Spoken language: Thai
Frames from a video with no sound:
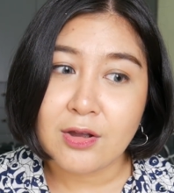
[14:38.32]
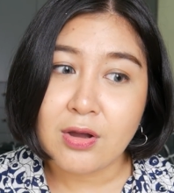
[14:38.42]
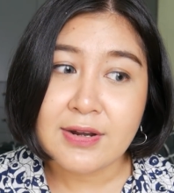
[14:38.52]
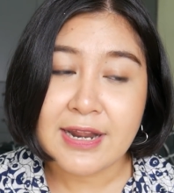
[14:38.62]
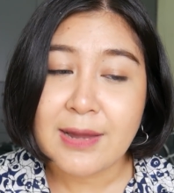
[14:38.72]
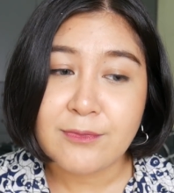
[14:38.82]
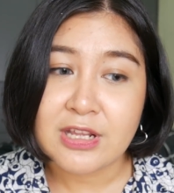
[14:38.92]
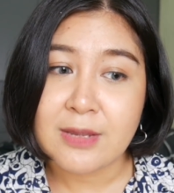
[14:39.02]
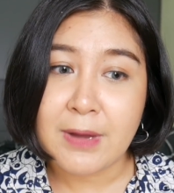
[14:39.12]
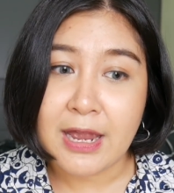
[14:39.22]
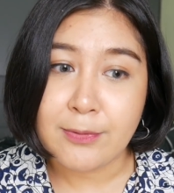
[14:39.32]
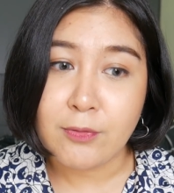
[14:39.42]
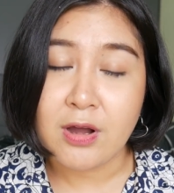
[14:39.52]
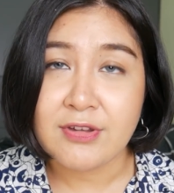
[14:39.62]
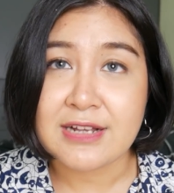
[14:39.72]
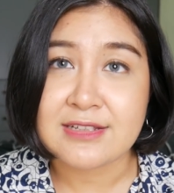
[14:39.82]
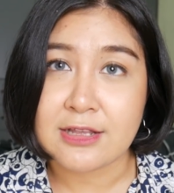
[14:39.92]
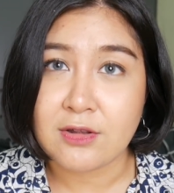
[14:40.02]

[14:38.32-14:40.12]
ก็แนะนำวิธีไปเพราะว่าเขาอยากใส่